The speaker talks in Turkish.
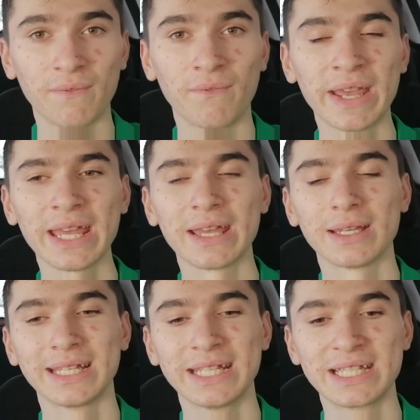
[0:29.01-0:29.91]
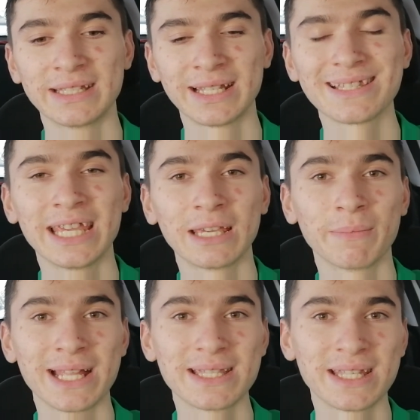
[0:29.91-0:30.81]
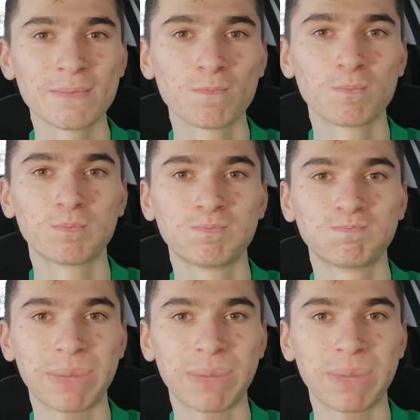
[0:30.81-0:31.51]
ve içinde segmentinin